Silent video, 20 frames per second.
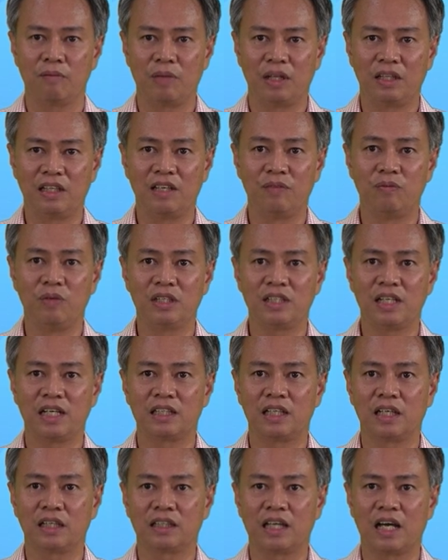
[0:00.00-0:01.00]
เป็นทีมวิจั
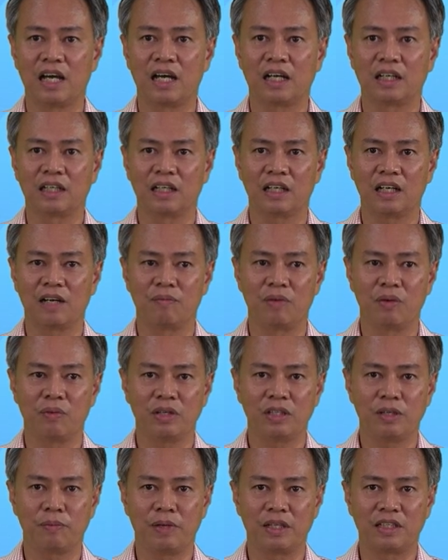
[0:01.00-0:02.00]
ยต่างๆ นะครับ ไม่
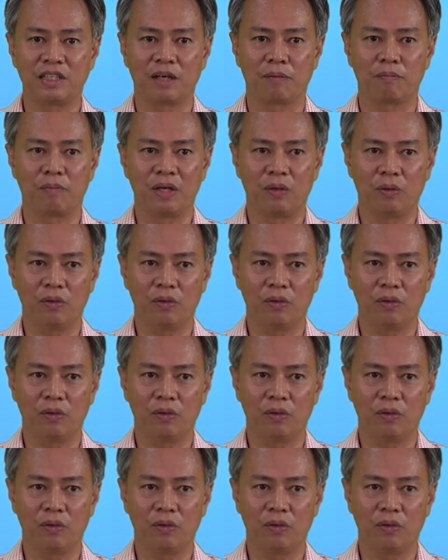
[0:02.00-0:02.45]
ว่าจะเป็นจากไบ